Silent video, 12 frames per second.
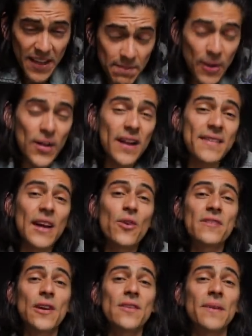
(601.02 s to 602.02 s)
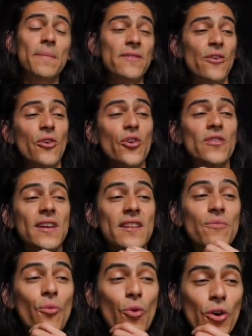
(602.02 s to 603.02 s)
espero que les haya gustado este episodio. Yo sé que
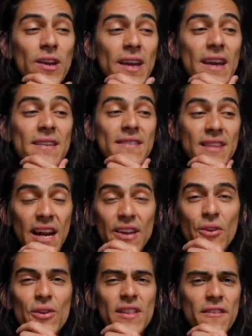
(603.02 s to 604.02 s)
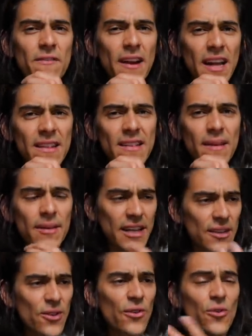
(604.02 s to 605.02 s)
es muy extraño y diferente
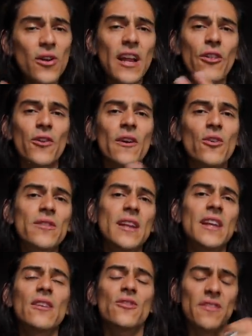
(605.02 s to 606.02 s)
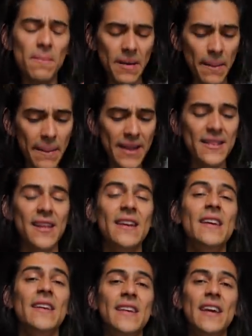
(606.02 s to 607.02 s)
viniendo de un creador de contenido. Simplemente
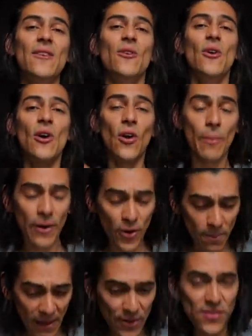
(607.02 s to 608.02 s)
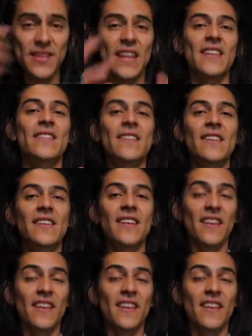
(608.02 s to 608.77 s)
quiero lo mejor para ustedes.